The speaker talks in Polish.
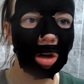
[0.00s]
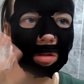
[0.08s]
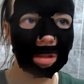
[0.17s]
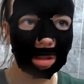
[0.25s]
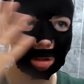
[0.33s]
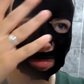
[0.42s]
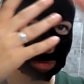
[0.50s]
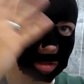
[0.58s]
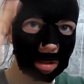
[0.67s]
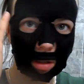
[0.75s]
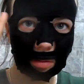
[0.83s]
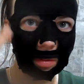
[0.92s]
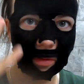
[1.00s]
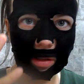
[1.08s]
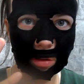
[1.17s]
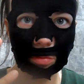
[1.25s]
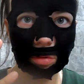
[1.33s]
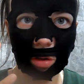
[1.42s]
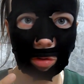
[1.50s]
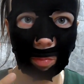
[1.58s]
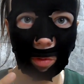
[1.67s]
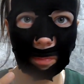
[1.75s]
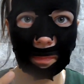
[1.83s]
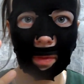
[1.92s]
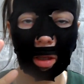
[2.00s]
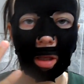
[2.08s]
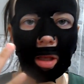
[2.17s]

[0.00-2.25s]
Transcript: Ona nie robi się taką twardą skorupą.